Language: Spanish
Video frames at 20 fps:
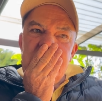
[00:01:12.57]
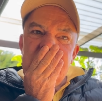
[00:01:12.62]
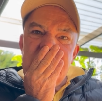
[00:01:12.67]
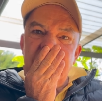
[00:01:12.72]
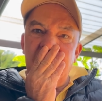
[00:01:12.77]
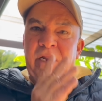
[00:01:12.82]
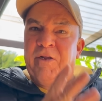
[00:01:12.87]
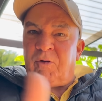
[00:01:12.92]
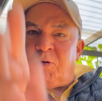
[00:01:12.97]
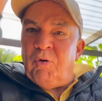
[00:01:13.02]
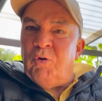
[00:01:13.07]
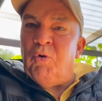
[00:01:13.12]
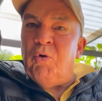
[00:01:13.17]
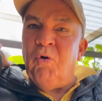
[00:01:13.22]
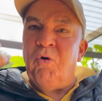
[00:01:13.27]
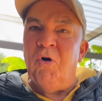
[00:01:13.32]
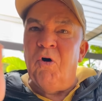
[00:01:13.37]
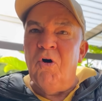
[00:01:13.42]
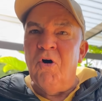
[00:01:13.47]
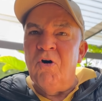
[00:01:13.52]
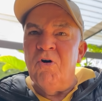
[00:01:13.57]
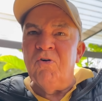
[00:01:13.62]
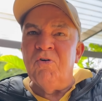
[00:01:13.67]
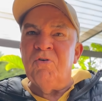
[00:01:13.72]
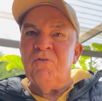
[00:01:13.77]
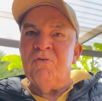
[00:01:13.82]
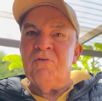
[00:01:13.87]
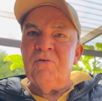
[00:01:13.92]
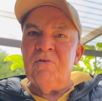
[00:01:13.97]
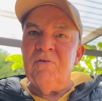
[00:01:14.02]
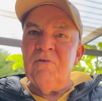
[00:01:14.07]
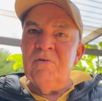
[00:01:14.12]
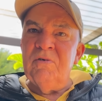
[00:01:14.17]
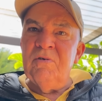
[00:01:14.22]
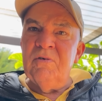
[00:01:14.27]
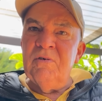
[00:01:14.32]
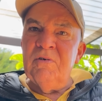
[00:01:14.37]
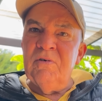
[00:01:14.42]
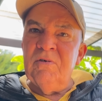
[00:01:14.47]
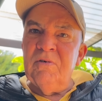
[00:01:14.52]
El codo.
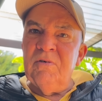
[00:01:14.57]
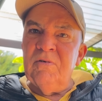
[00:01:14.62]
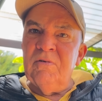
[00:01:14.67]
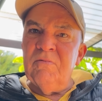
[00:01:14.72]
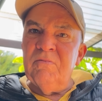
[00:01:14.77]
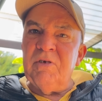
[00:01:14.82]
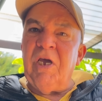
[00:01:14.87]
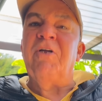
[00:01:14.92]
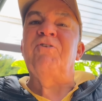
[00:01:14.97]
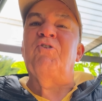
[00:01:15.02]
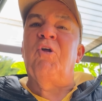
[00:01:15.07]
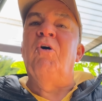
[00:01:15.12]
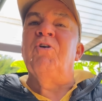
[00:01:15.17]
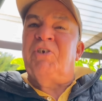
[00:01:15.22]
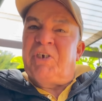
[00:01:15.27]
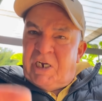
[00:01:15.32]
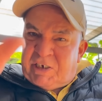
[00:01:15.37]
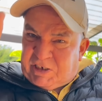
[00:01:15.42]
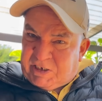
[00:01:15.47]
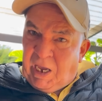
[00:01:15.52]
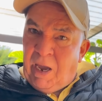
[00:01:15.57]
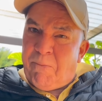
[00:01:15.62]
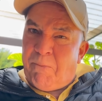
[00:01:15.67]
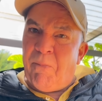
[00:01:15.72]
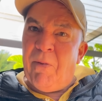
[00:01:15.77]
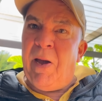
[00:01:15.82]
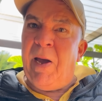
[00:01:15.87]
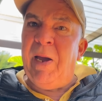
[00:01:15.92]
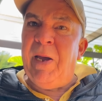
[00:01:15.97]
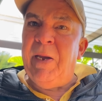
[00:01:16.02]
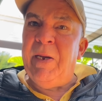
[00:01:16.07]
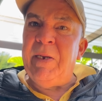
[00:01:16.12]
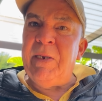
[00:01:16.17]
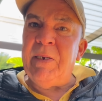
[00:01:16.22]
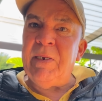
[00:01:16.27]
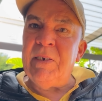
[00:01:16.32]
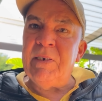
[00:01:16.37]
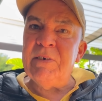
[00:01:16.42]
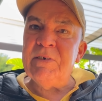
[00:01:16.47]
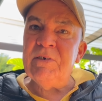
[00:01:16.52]
No. ¿Y entonces qué fue? Pues?
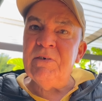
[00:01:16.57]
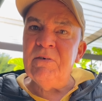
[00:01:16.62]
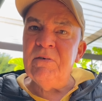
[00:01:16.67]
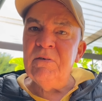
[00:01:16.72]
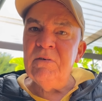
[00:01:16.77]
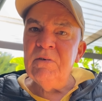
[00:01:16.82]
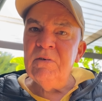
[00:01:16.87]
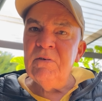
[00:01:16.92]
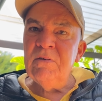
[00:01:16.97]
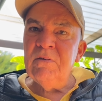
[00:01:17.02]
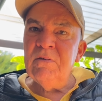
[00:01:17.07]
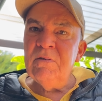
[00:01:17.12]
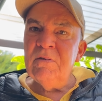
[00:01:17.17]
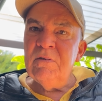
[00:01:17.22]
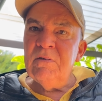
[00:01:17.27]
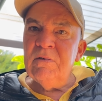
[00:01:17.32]
El codo.